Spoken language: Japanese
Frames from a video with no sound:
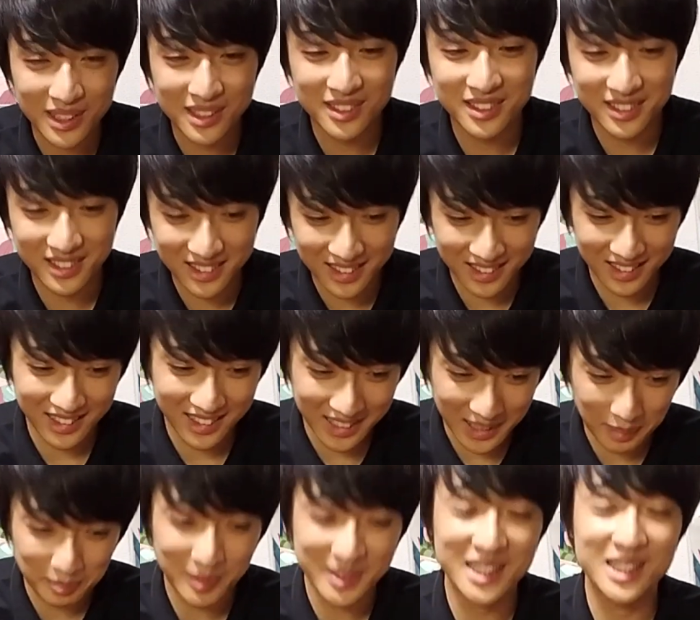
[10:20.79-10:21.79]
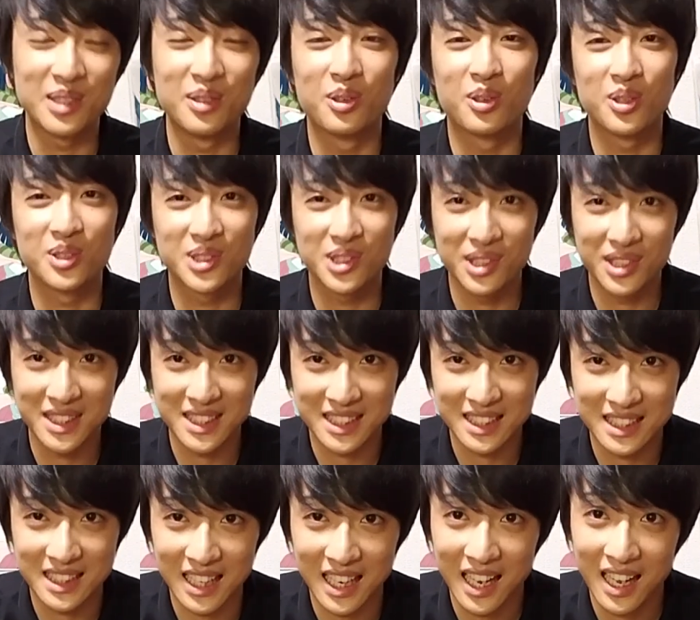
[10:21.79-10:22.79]
く頑張って投稿するようにする
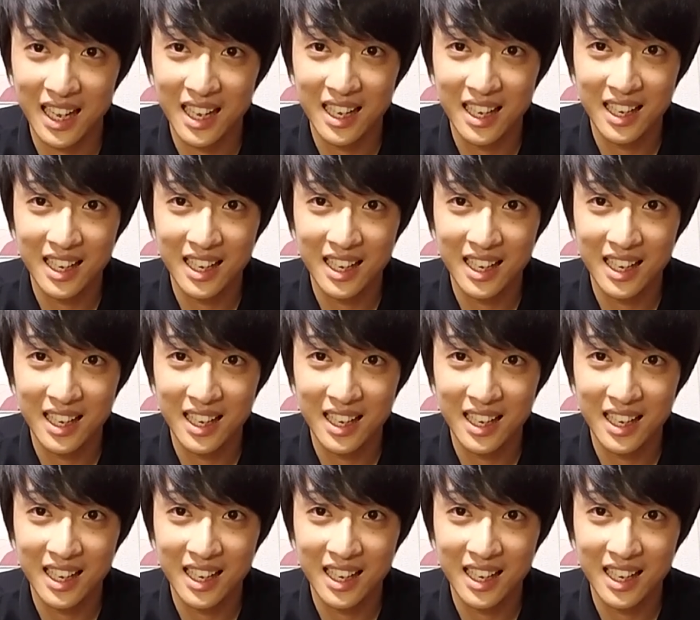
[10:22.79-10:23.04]
んで、